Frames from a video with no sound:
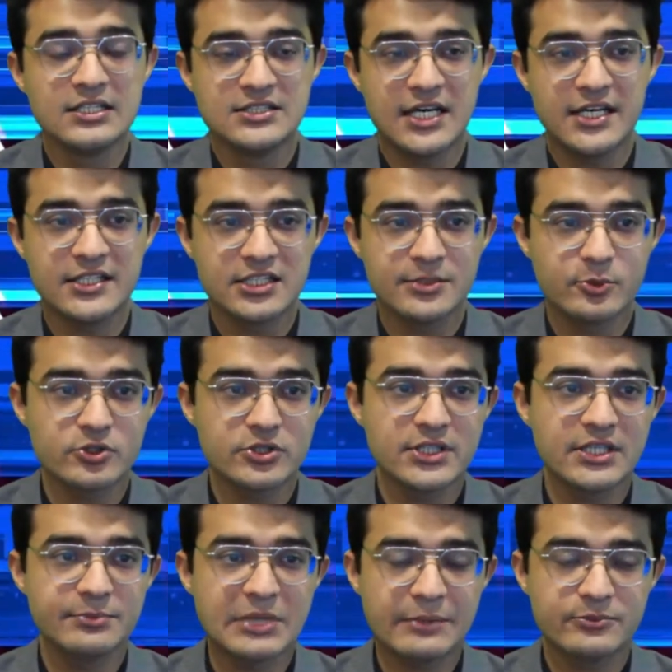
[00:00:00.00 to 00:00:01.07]
যা ইতিমধ্যে
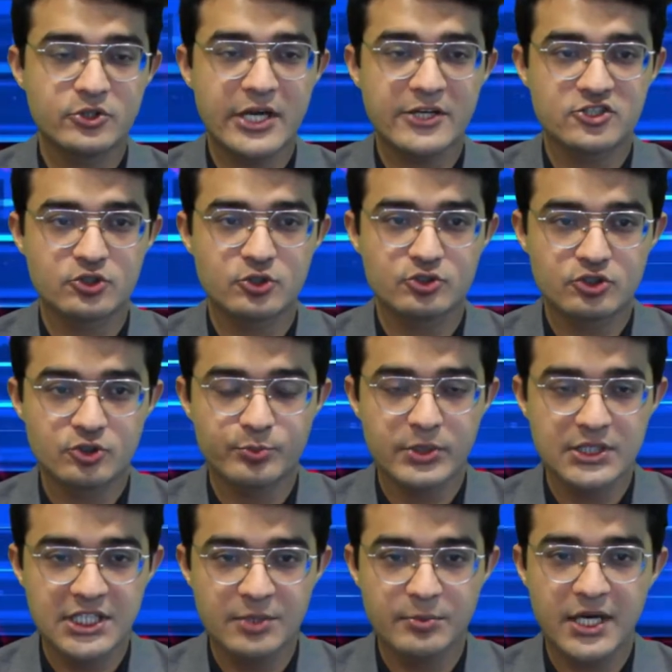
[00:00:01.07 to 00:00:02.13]
প্রাপ্ত একশো সত্তর
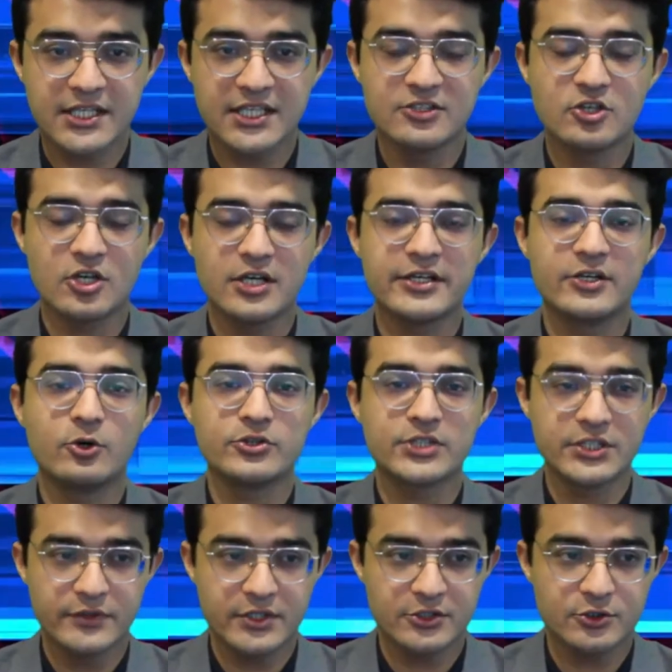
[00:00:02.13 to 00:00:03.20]
বিলিয়ন মার্কিন ডলারের
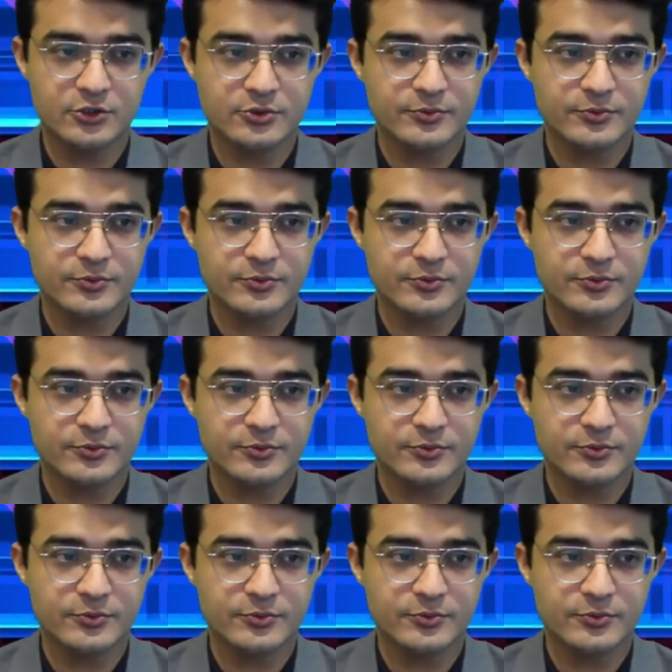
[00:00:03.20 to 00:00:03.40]
অতিরিক্ত